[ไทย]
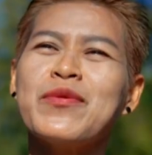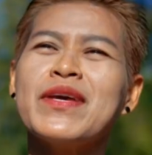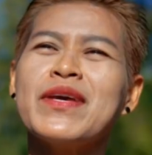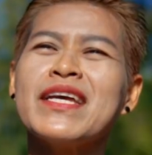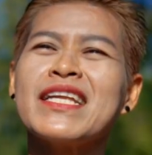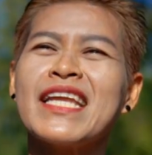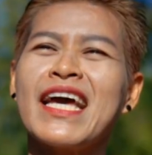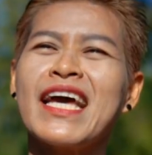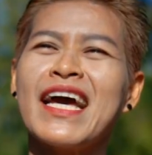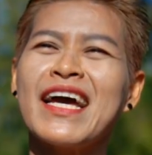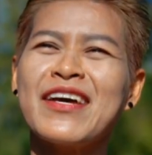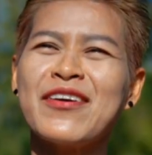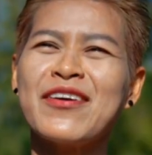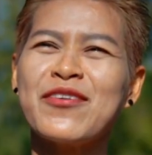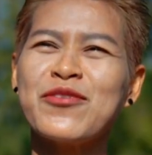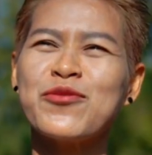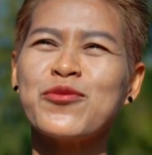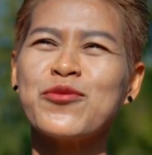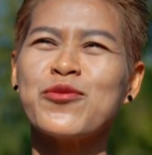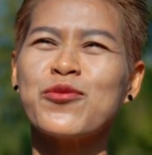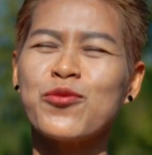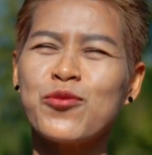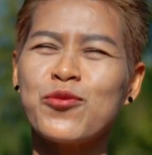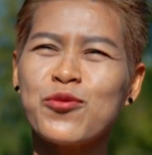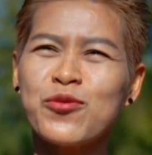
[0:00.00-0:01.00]
นวิ่งเนี่ย
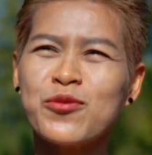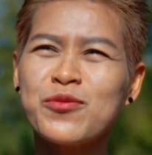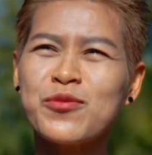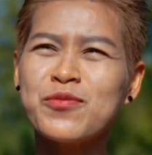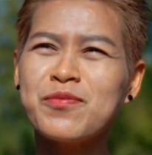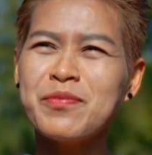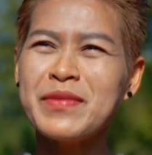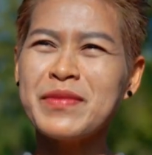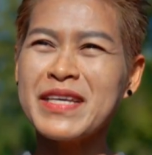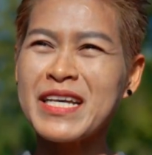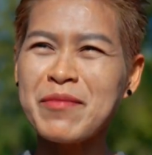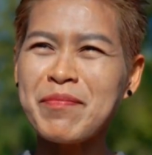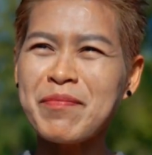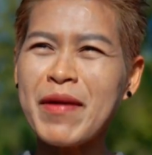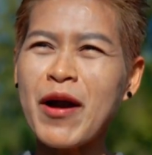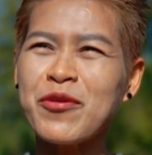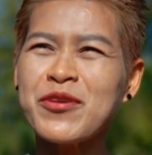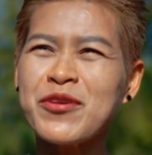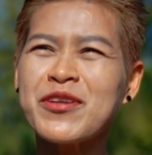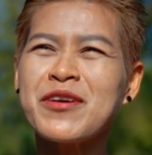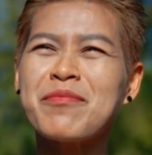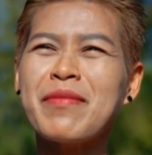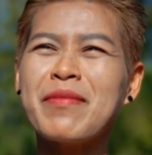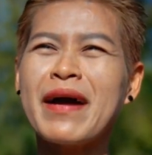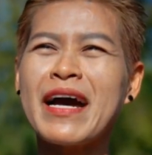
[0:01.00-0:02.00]
หนูมีกระเป๋า
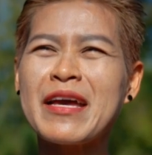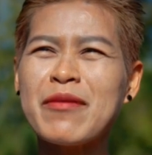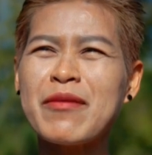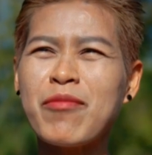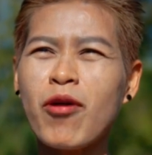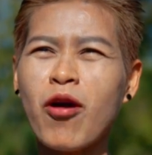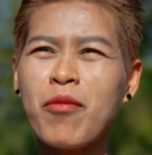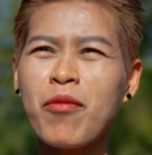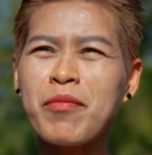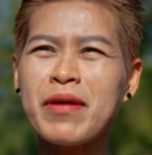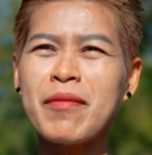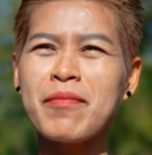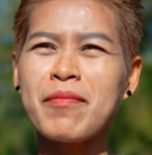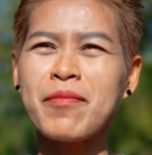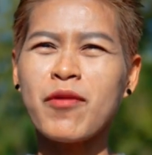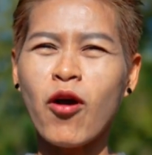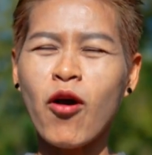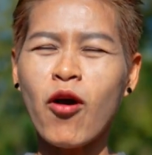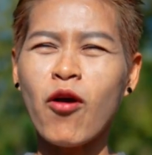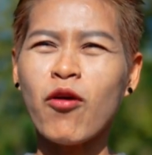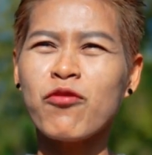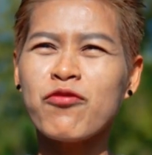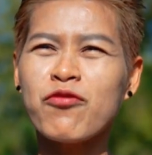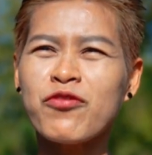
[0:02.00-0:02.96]
หนึ่งใบพร้อมกับของ